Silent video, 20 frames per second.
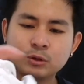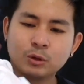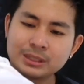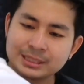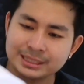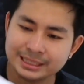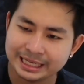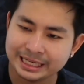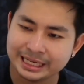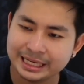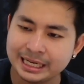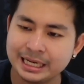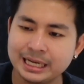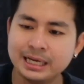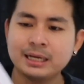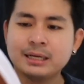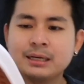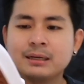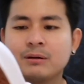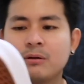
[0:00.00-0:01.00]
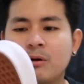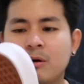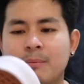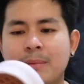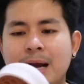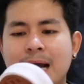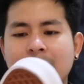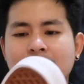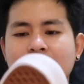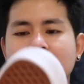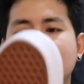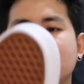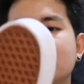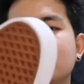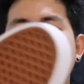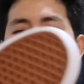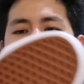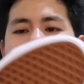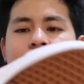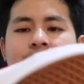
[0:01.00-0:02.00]
ส่วนสีของมัน
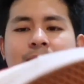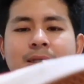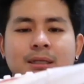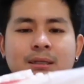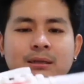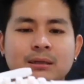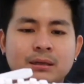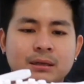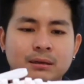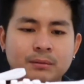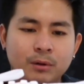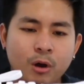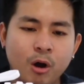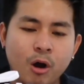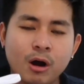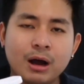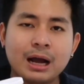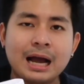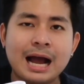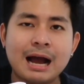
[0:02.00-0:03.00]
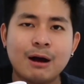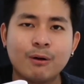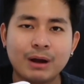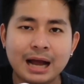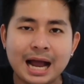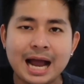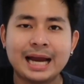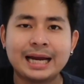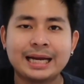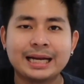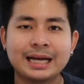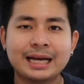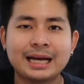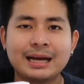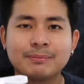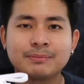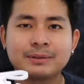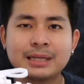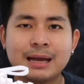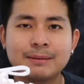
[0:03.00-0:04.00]
ออกขาวไข่นะค
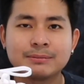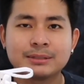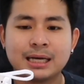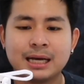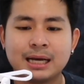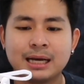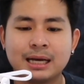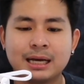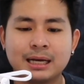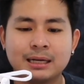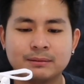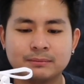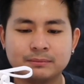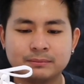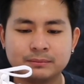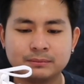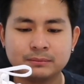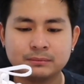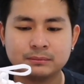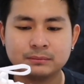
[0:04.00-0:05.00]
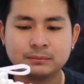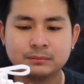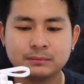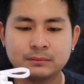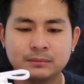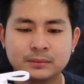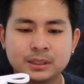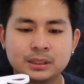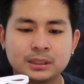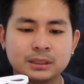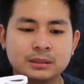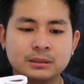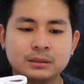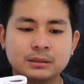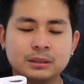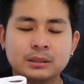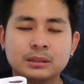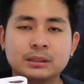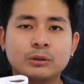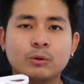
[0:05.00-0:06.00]
รับแทบจะคือ
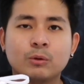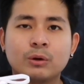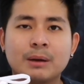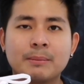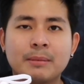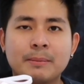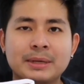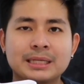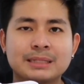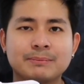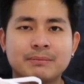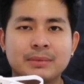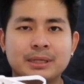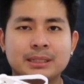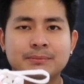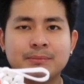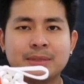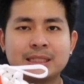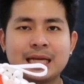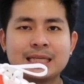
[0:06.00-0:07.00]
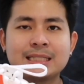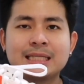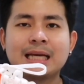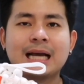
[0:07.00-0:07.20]
คือดูแล้วมันไม่ไม่ไม่ใช่